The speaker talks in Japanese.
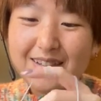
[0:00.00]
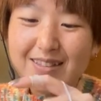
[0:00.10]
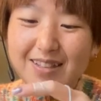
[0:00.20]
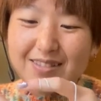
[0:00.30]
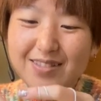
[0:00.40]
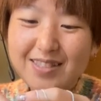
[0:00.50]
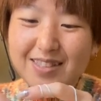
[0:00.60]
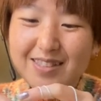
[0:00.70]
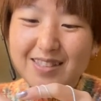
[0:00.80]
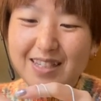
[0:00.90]
楽し
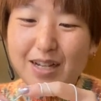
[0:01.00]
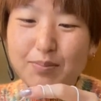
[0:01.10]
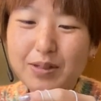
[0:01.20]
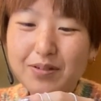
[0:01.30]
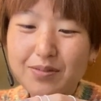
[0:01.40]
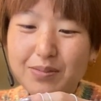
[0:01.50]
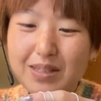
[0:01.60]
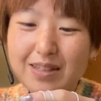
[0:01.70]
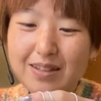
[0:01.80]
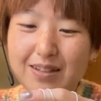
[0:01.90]
すぎ編み込
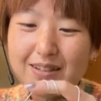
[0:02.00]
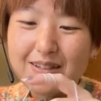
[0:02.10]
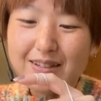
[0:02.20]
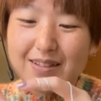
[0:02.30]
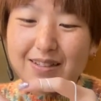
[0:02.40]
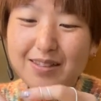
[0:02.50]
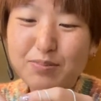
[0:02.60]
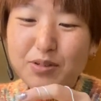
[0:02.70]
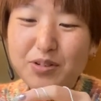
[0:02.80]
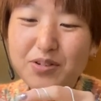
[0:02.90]
み
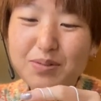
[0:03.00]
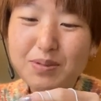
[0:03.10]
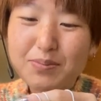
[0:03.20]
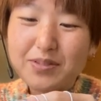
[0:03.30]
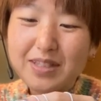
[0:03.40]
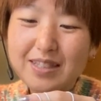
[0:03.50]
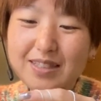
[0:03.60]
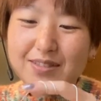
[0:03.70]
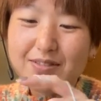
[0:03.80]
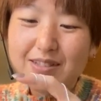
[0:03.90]
模様編みもねすご